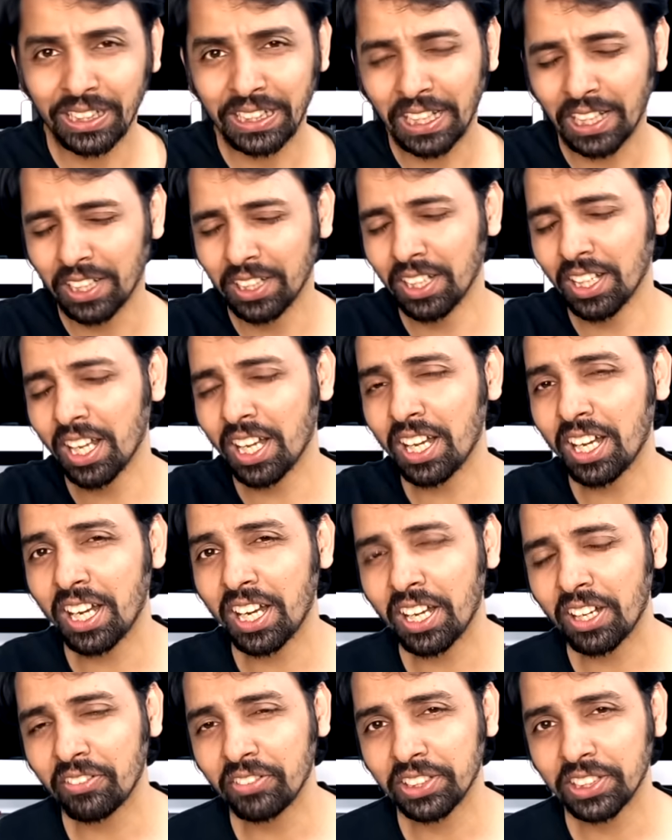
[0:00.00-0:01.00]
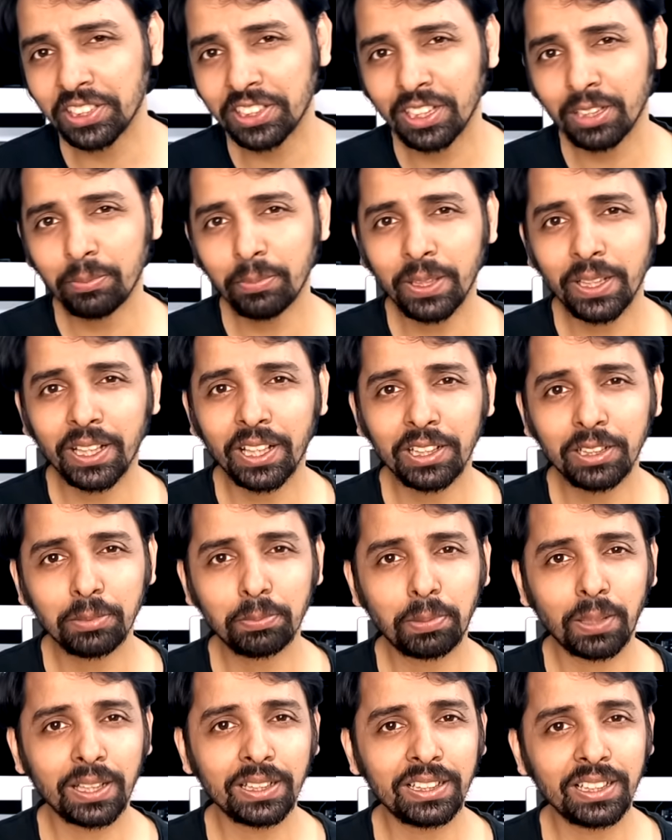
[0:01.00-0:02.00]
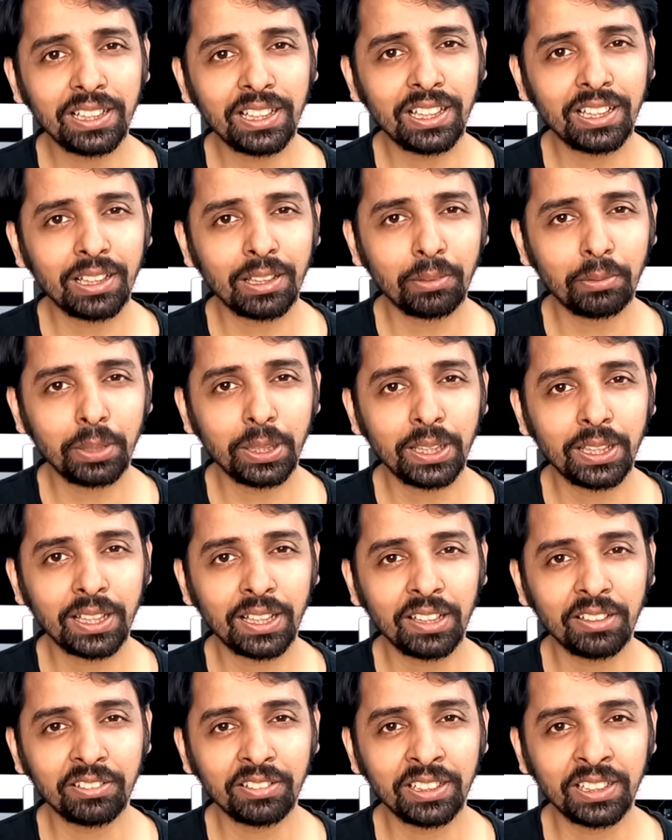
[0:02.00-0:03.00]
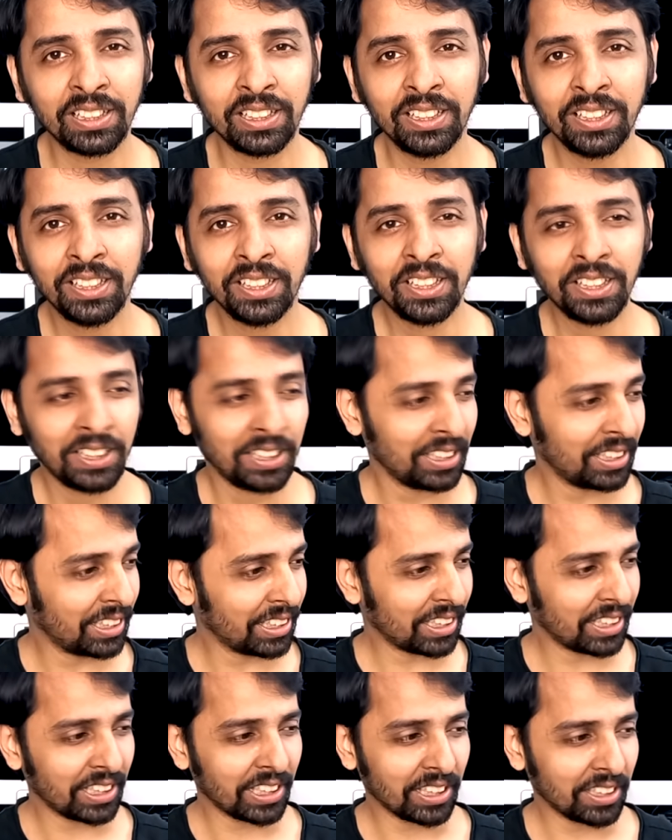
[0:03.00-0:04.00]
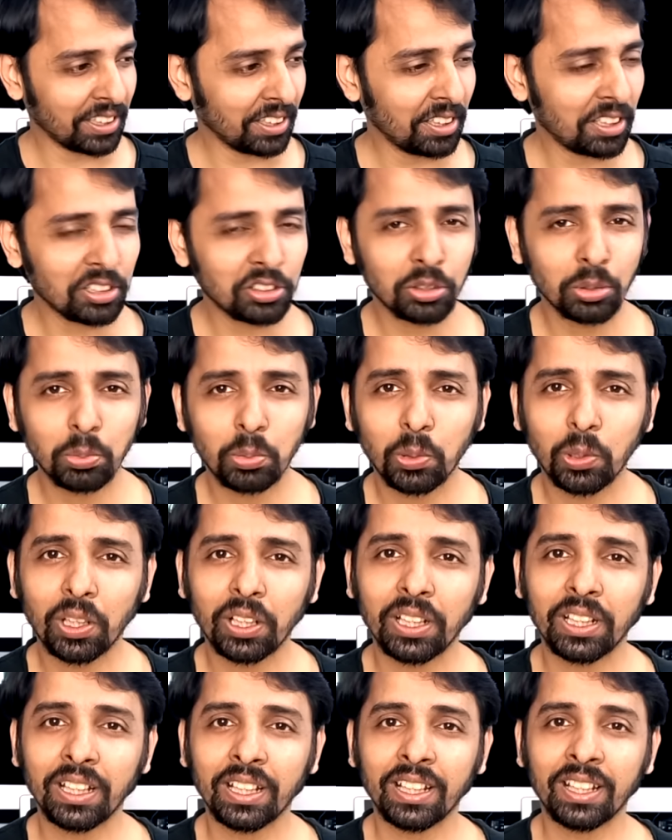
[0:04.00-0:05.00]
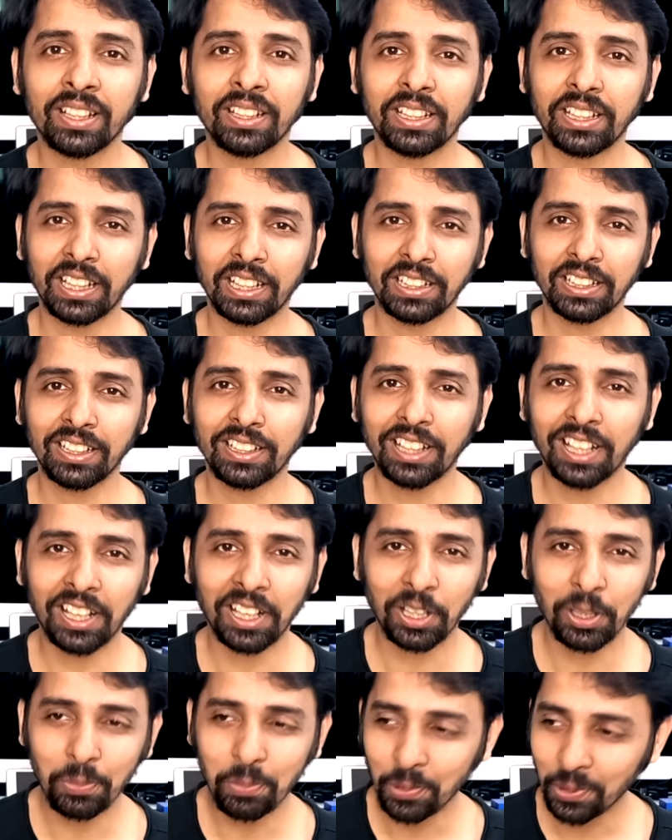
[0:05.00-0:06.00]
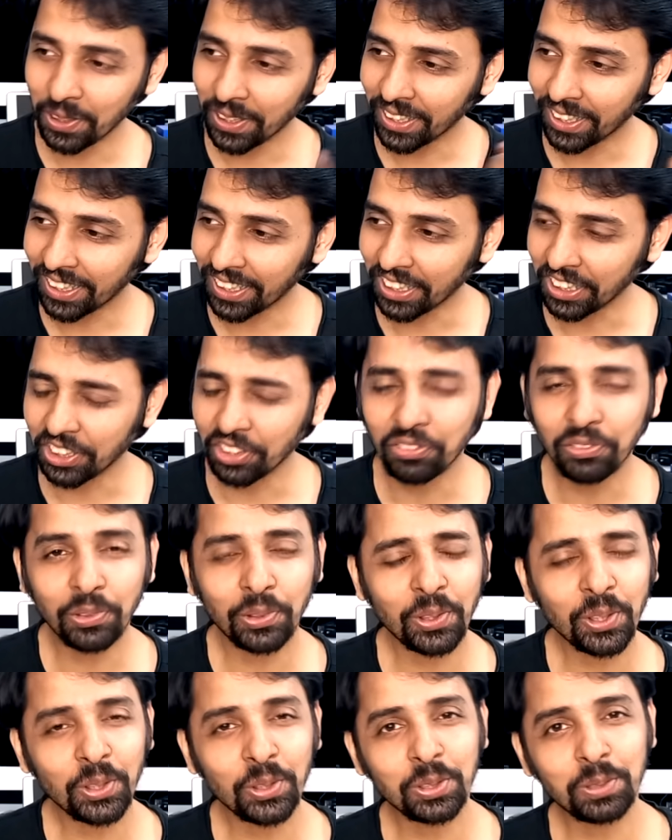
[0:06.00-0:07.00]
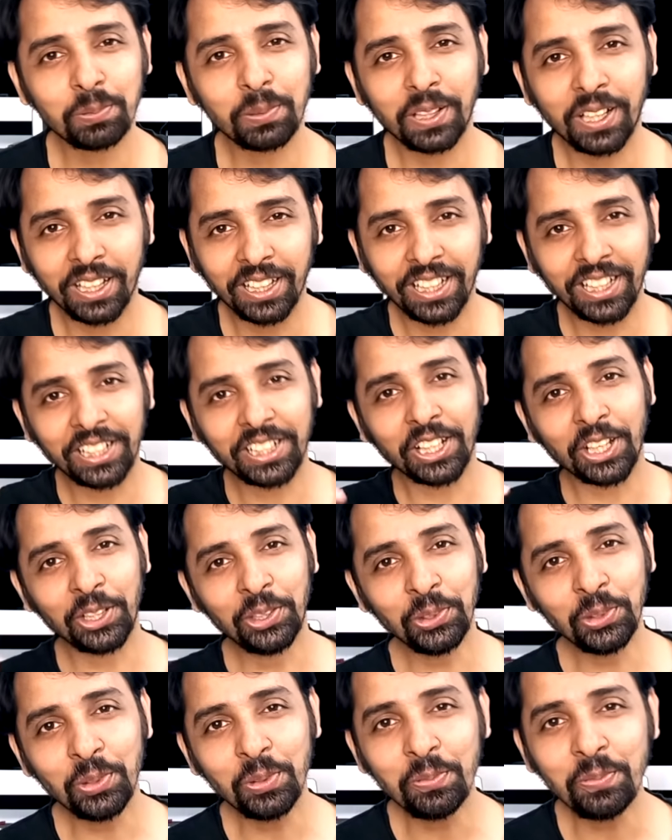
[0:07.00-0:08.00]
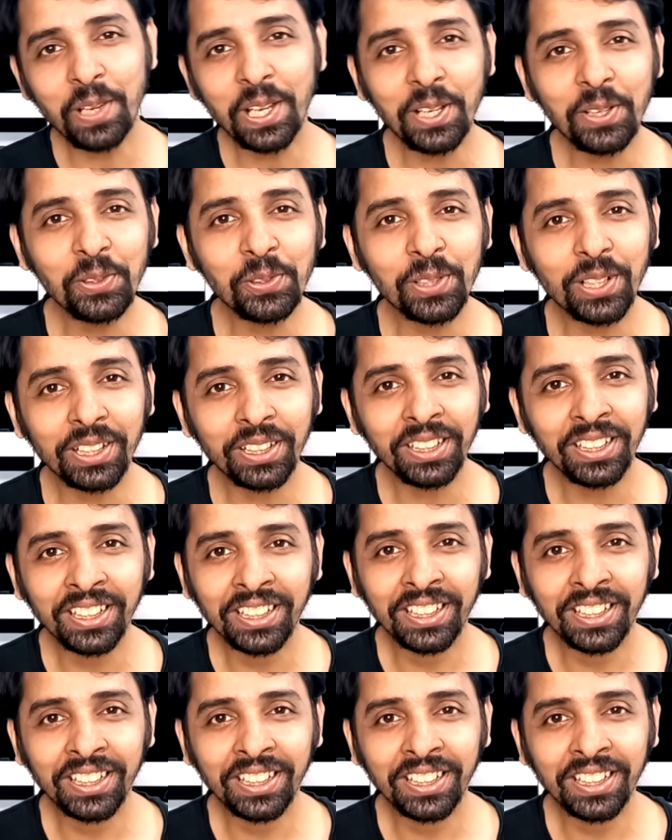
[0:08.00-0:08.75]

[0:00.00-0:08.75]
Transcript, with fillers: இது எல்லா விஷயத்துலையுமே எடுத்து பார்த்தீங்க அப்படின்னா வந்து நீங்கள் என்ன ட்ரெஸ்ஸு போடுறீங்க நீங்கள் எந்த காரில் போகிறீங்க எந்த ஃபோனை யூஸ் பண்ணுறீங்க எதுவுமே ஒரு